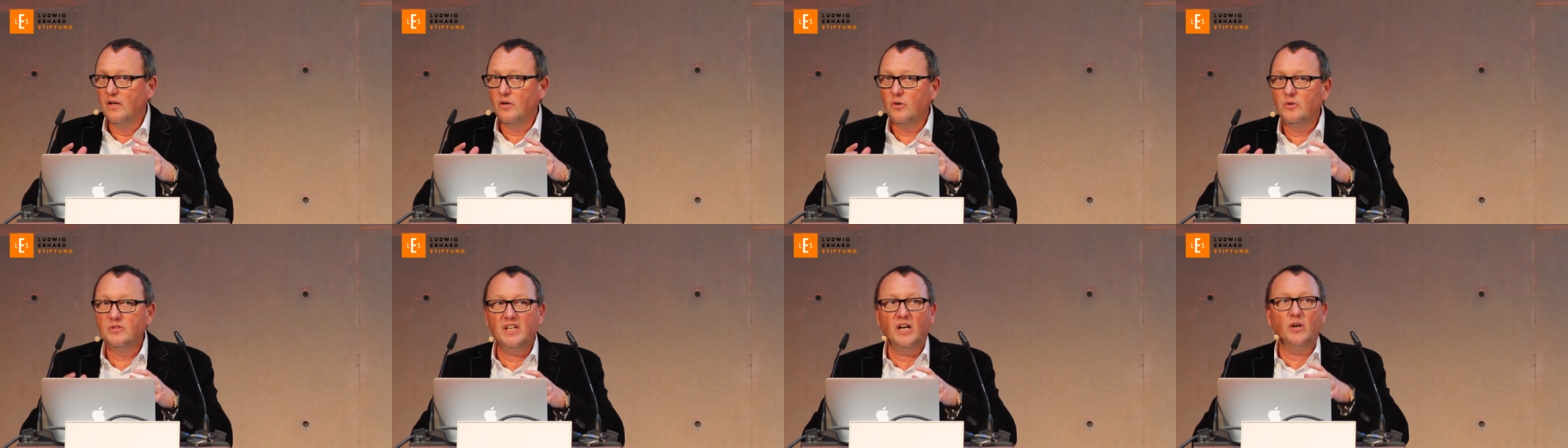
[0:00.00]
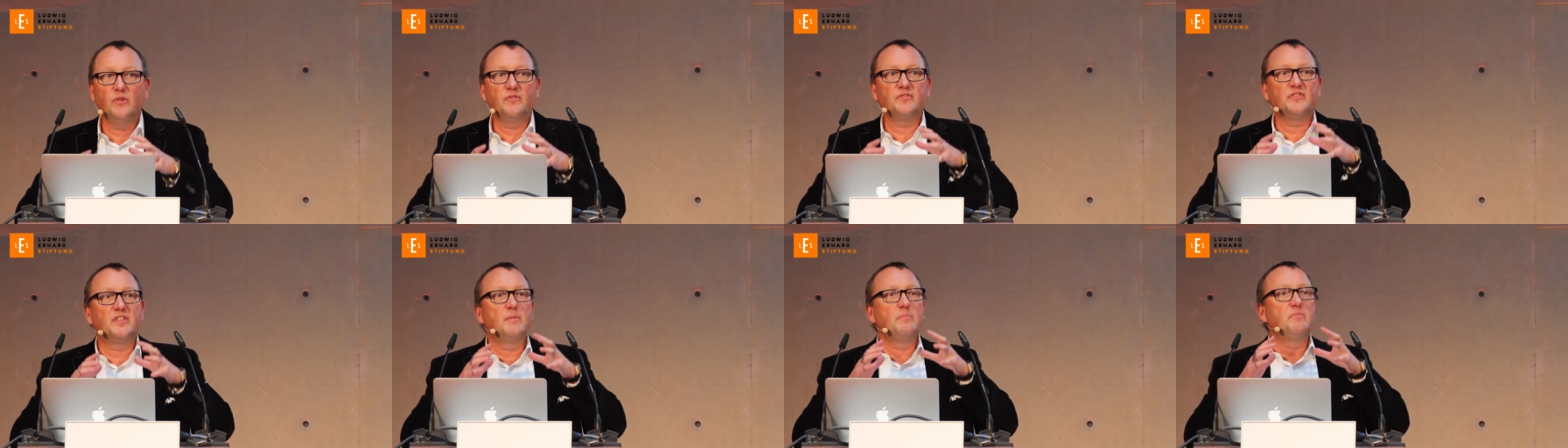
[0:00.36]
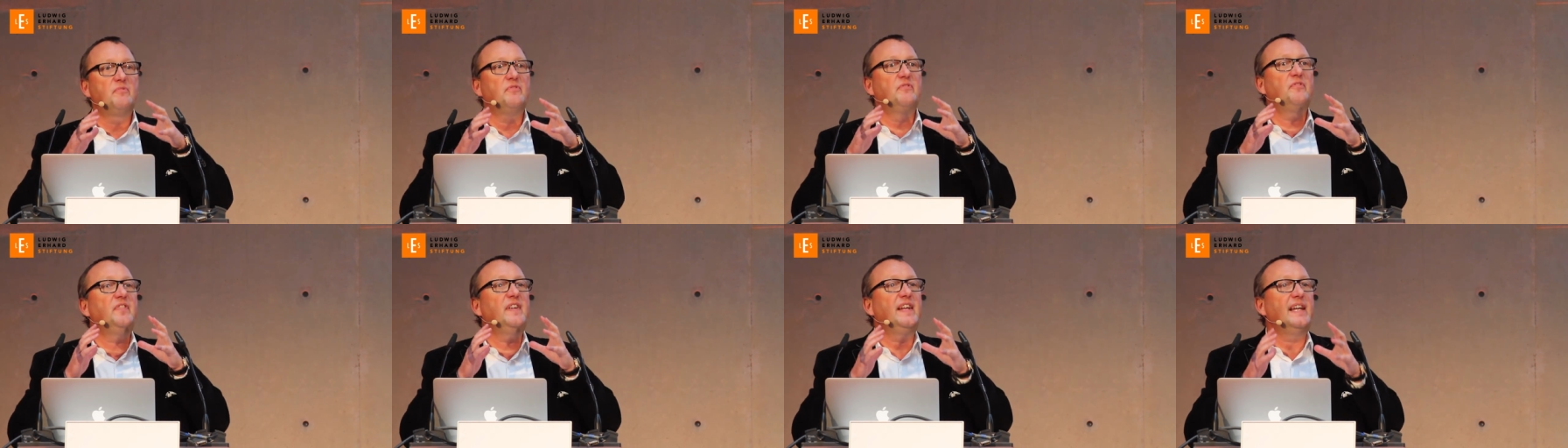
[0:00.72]
und auf dem
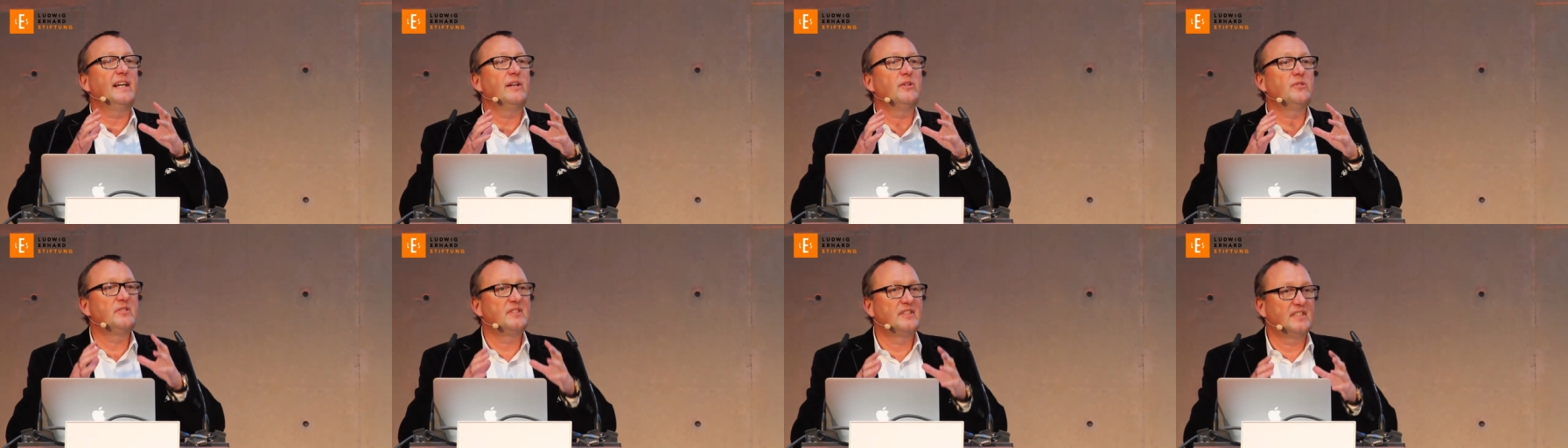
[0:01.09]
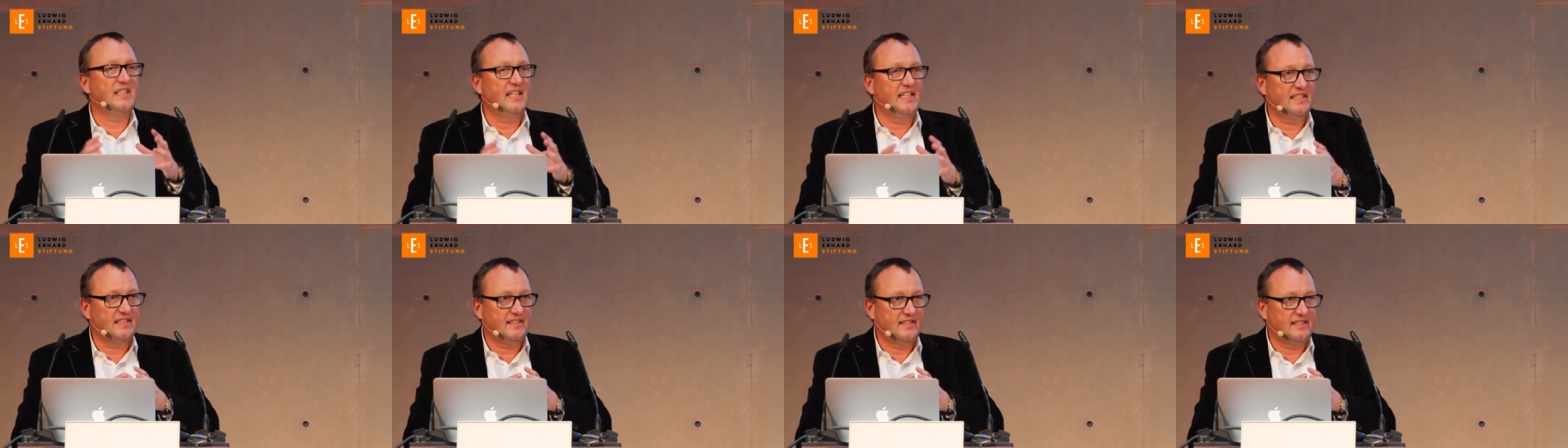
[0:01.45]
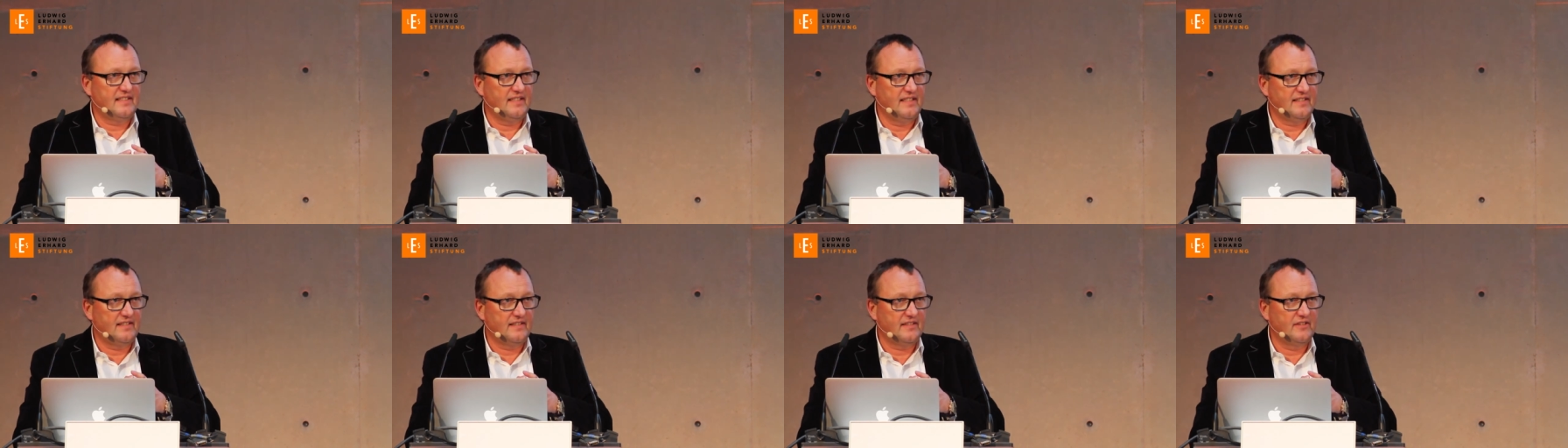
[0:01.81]

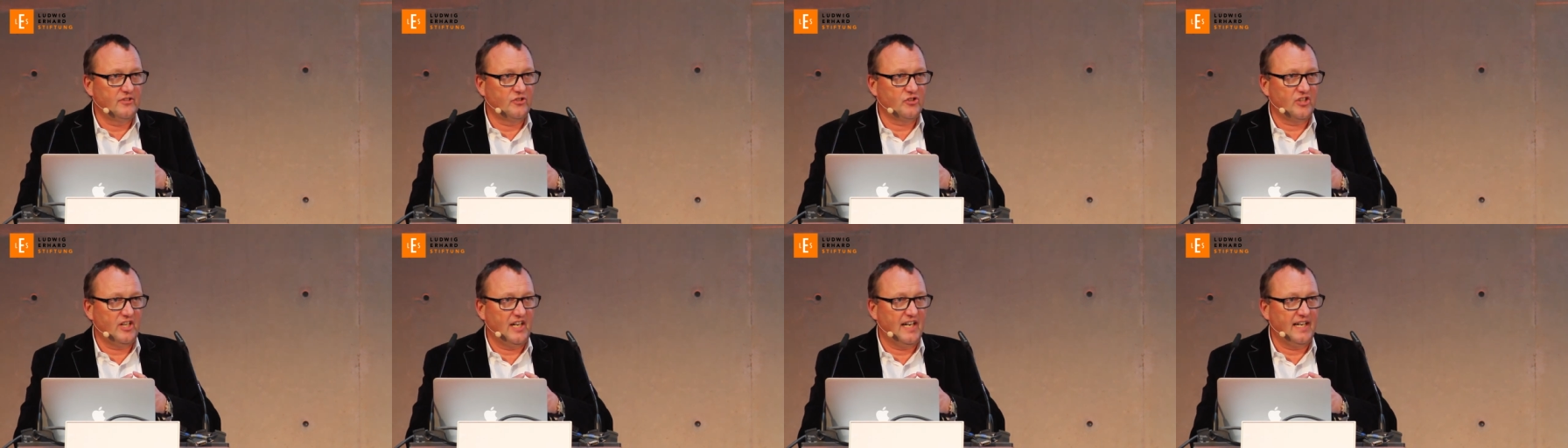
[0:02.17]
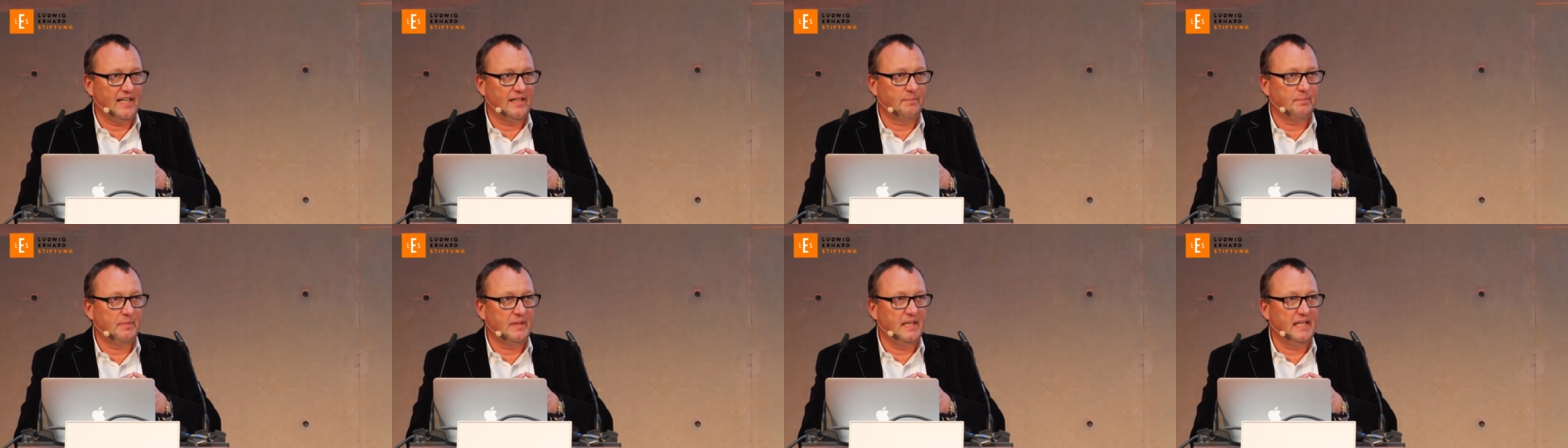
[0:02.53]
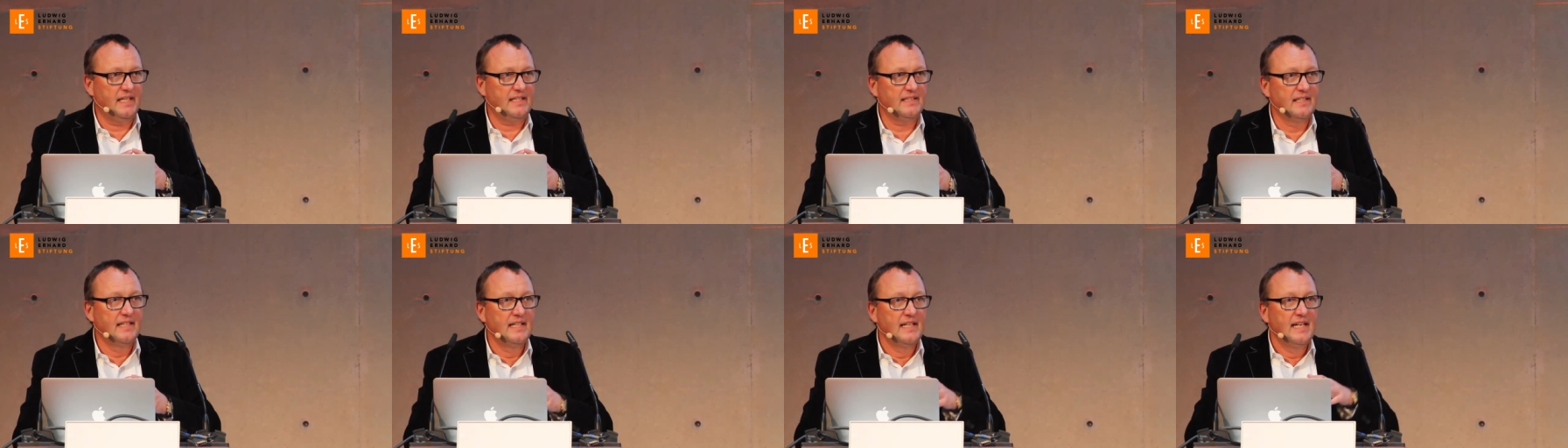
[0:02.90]
64.
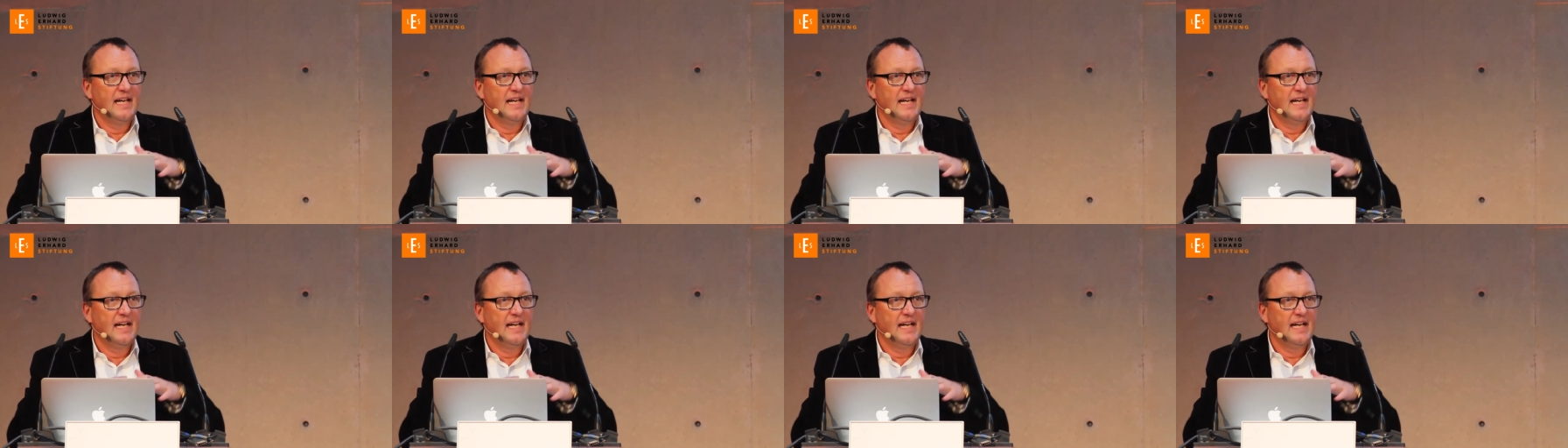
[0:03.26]
Schachbrett